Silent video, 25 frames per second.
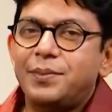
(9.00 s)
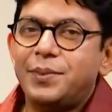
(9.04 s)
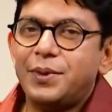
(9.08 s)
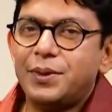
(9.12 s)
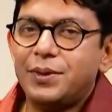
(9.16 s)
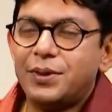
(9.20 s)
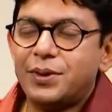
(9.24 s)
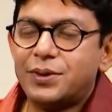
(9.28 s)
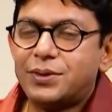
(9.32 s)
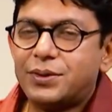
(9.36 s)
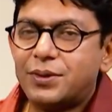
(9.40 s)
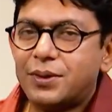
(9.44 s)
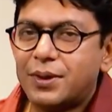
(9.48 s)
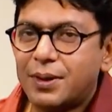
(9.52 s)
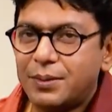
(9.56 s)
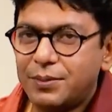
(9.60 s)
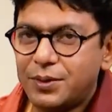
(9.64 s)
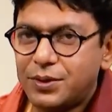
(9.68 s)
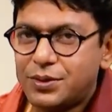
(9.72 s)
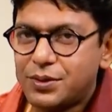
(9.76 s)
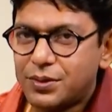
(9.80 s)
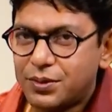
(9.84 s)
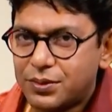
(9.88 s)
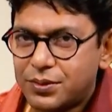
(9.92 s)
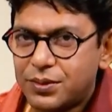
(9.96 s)
প্রিয় দর্শক আমি
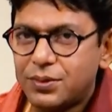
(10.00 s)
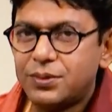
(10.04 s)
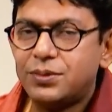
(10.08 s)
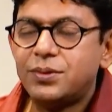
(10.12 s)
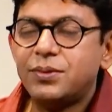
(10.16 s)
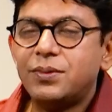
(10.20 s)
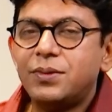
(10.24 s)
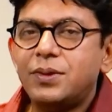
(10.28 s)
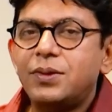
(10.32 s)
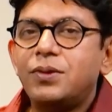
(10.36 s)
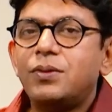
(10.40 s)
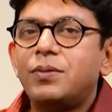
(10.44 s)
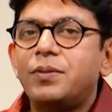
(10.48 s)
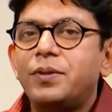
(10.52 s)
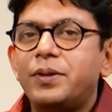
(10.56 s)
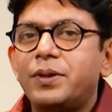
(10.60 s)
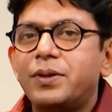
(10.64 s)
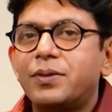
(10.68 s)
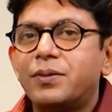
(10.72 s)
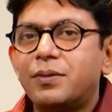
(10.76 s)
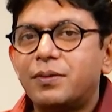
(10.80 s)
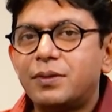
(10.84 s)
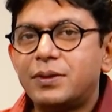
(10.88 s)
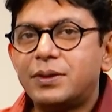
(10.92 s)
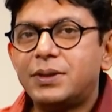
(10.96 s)
চঞ্চল চৌধুরী
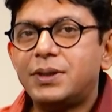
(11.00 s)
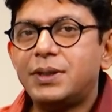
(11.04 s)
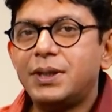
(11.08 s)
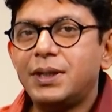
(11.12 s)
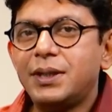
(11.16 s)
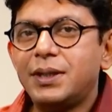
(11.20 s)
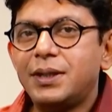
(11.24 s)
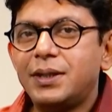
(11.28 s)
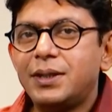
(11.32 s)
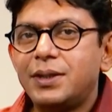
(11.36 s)
অভিনয় করেছি